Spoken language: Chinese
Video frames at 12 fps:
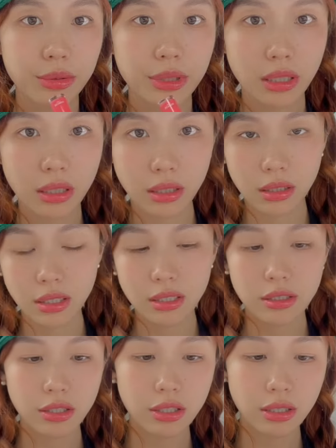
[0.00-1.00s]
是这个，
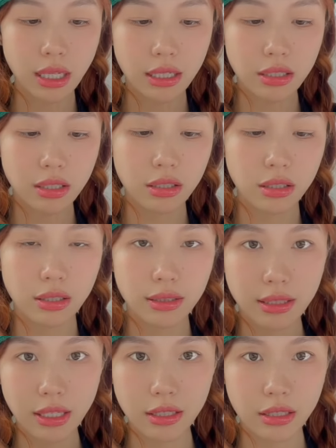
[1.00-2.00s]
其实它是一个
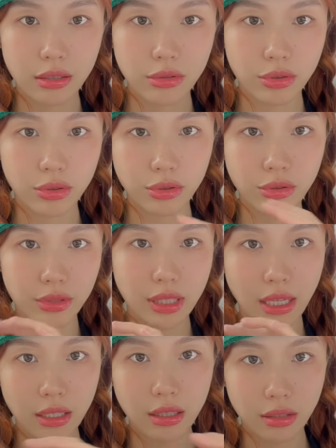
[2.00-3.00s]
set，就是有
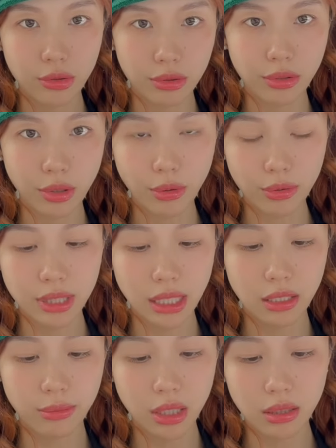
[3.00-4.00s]
三个口红在
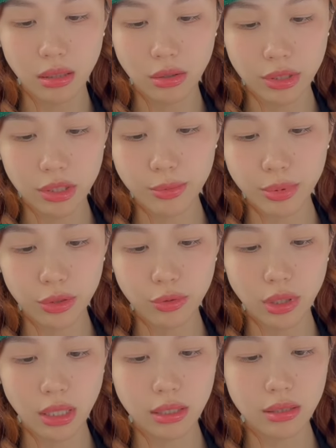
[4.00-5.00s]
里面，好像是不能
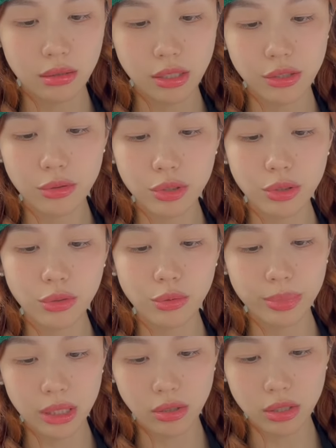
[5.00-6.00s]
选颜色，但是都是那
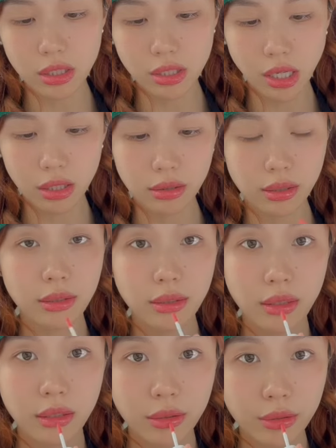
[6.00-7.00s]
种比较日常的，
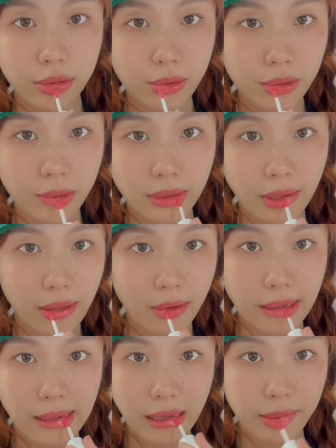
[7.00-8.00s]
就是润唇膏
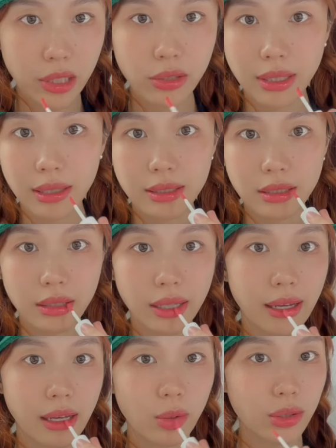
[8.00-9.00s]
啊，没有颜色的
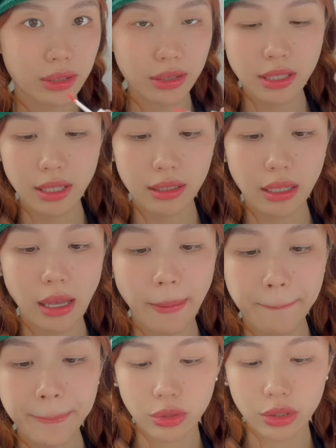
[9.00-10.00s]
呀，或者很浅的呀，
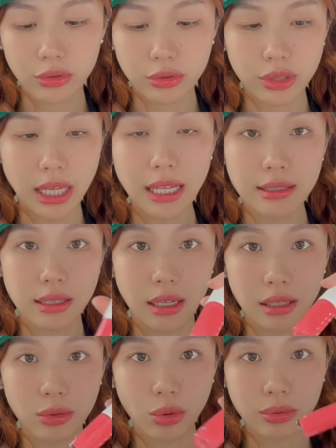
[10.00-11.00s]
唇釉就是看起来
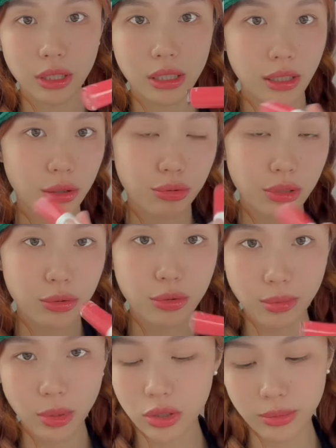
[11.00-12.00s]
很浓，但是它涂上
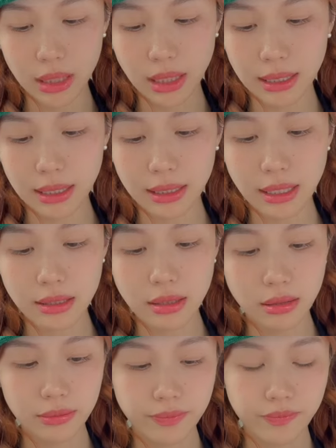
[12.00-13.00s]
嘴没有什么太大的颜
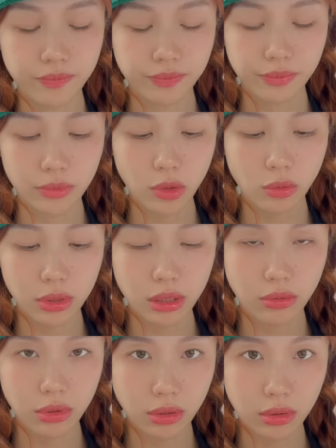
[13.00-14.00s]
色。闻一
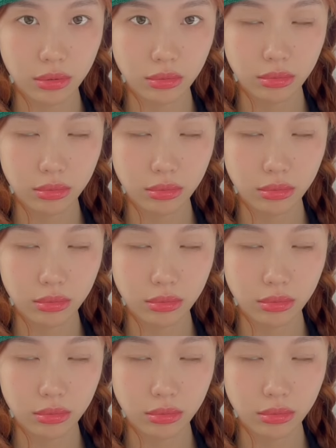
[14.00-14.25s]
下味道呢，